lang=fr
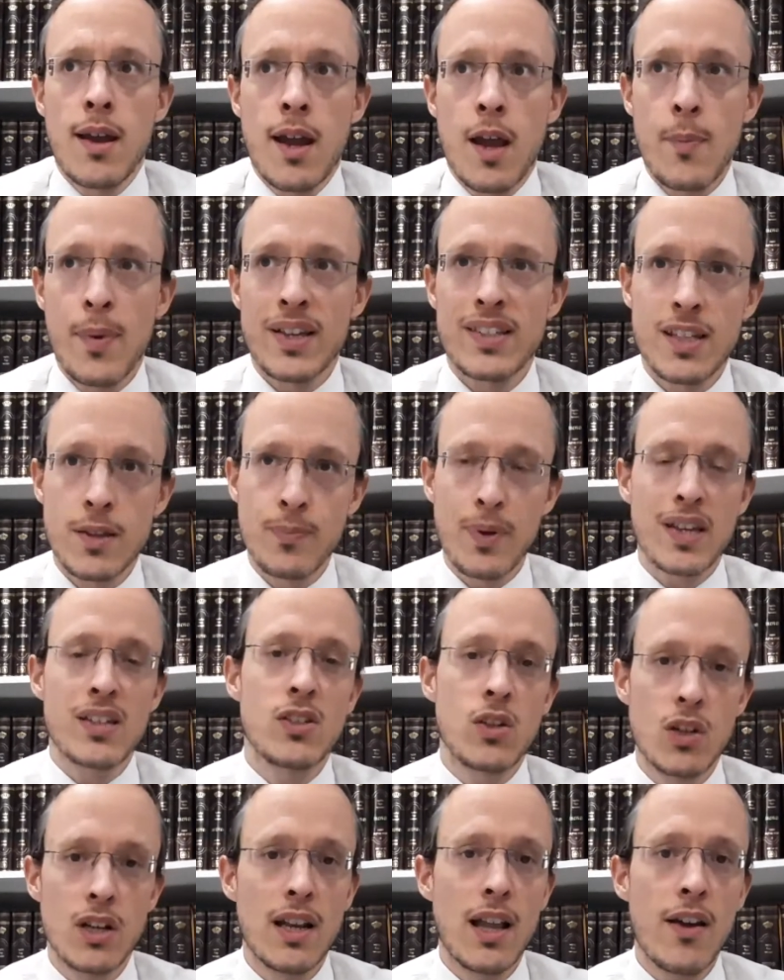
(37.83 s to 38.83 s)
Eh ben, cette
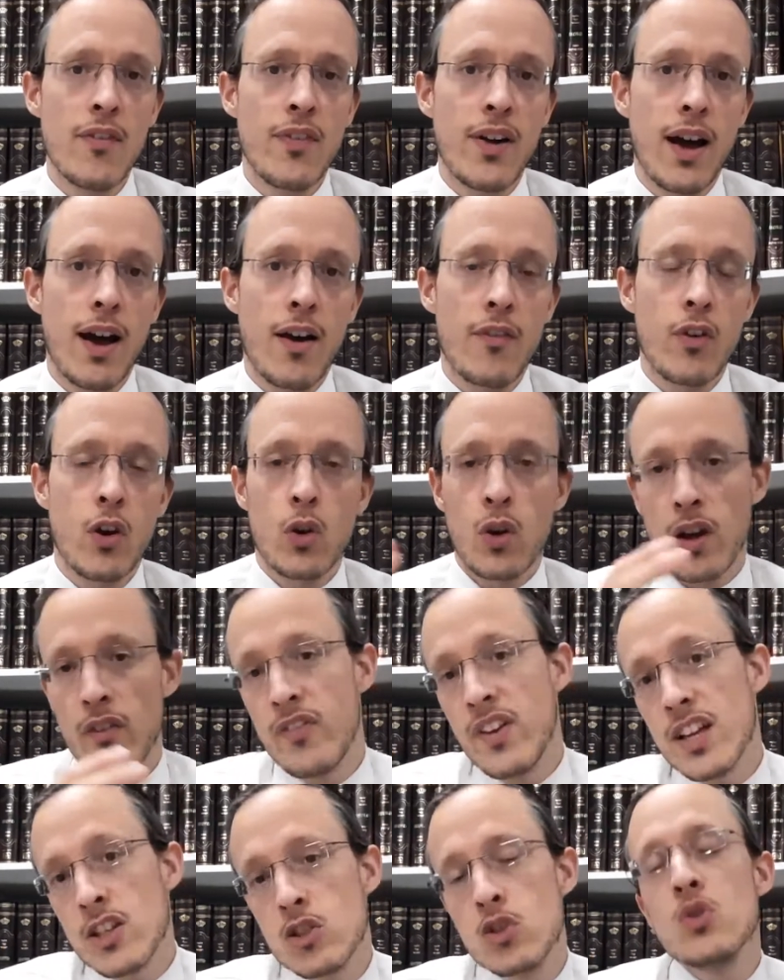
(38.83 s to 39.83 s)
personne-là va avoir le
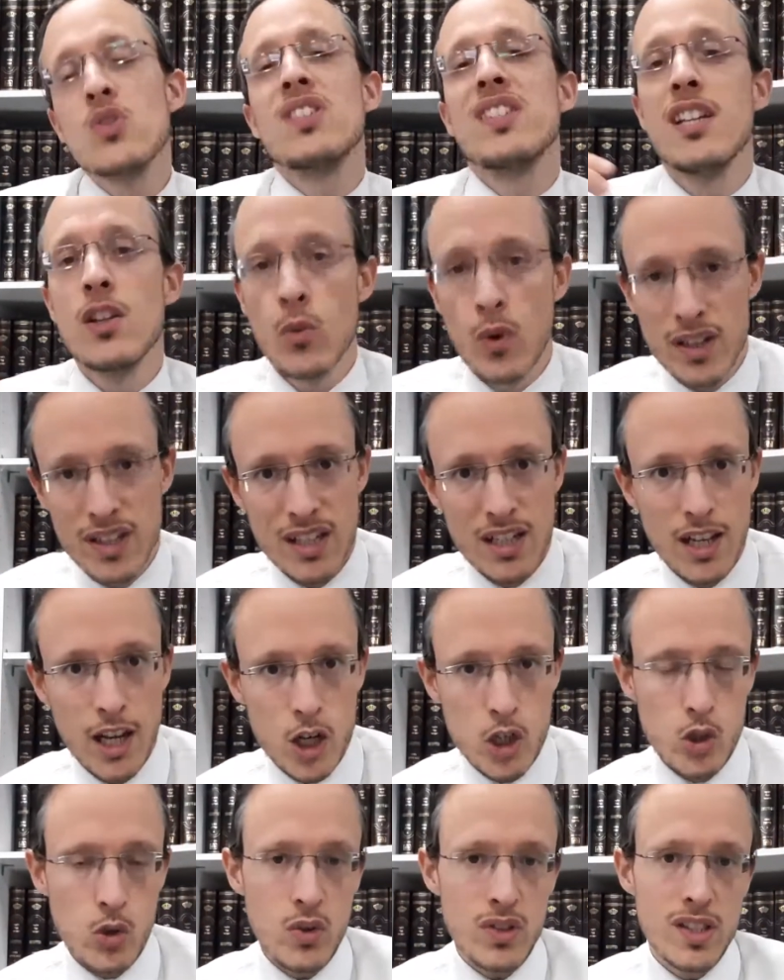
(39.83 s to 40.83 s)
réflexe de s'éloigner de la
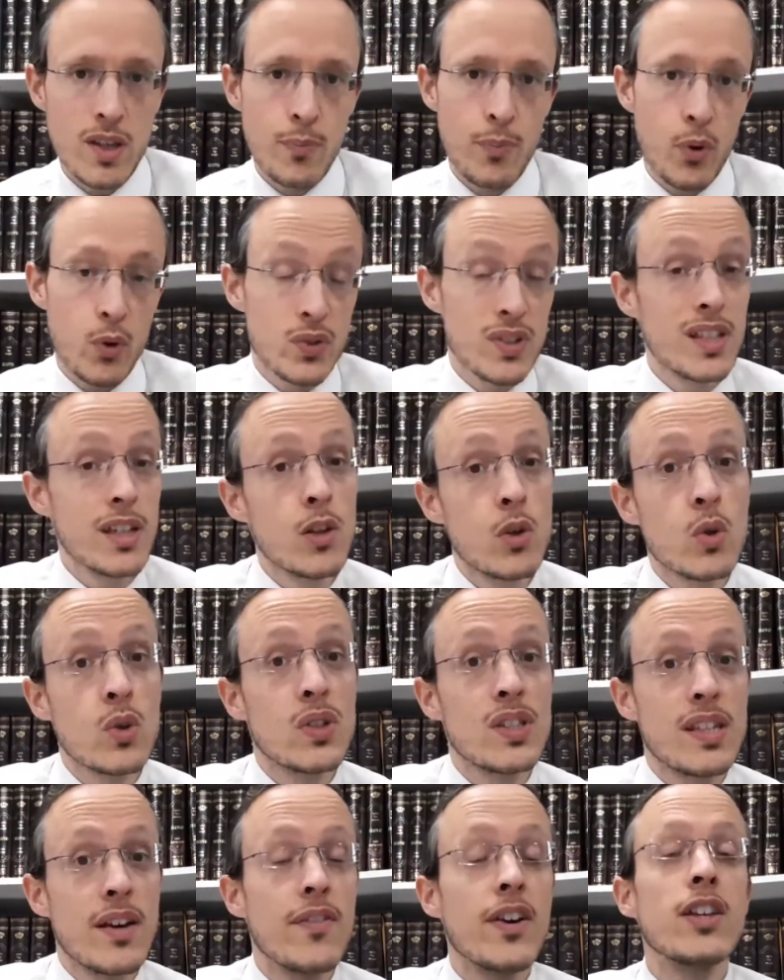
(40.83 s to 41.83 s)
chose et penser que
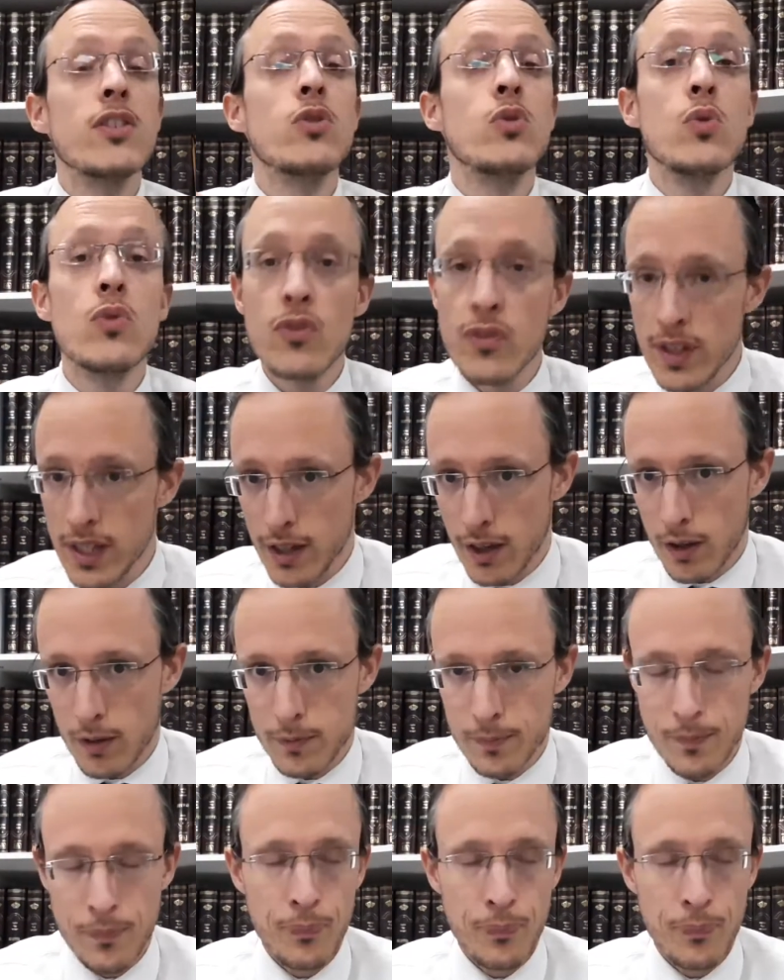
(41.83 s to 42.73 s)
ça va suffire.